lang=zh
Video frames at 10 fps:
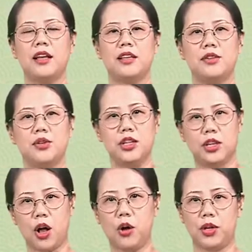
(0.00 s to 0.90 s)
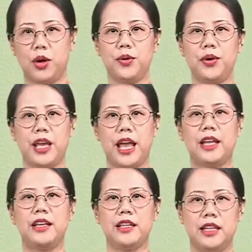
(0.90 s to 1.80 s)
也就口头语言
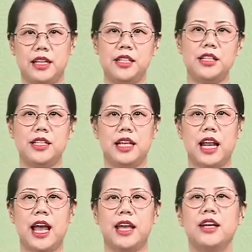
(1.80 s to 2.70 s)
一致起来，